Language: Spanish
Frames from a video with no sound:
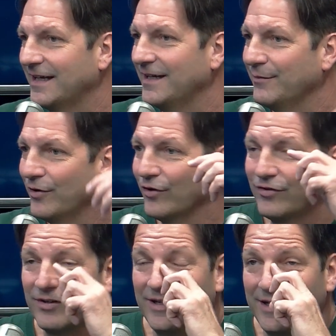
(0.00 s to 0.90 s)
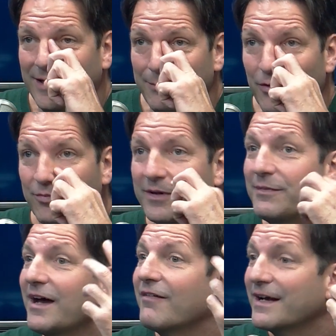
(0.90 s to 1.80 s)
Tenemos eh, por
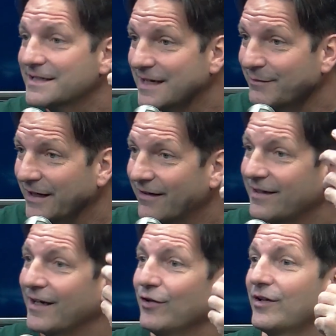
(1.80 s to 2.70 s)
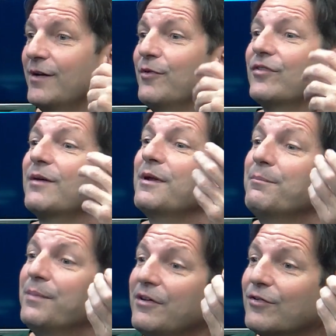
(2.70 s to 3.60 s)
primera vez también este año tenemos
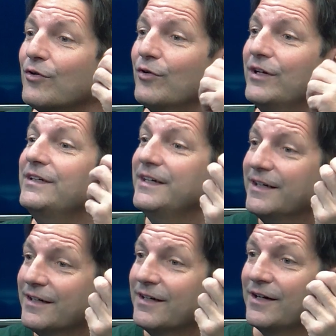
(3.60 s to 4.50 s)
también Pisco y Gin